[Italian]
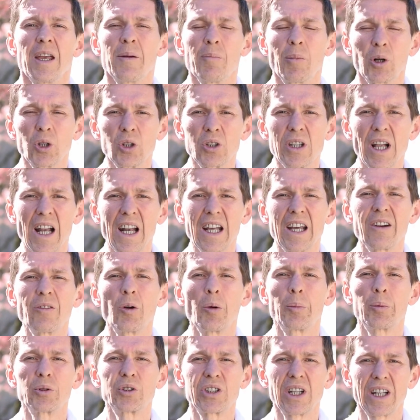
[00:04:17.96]
in modo tale che
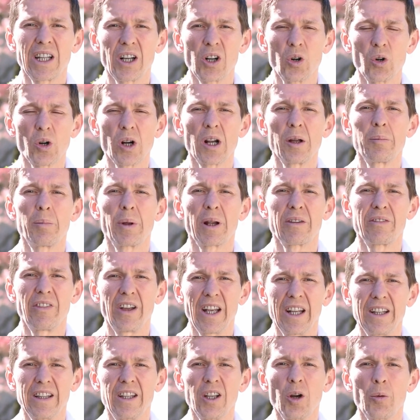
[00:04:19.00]
voi possiate correre per
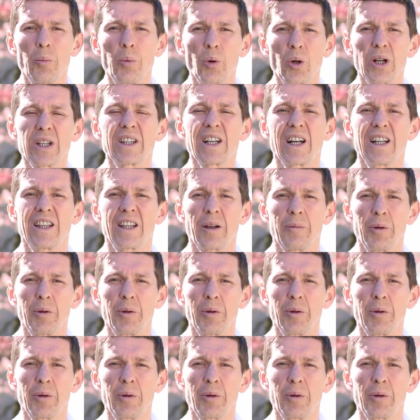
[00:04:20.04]
20 oppure 30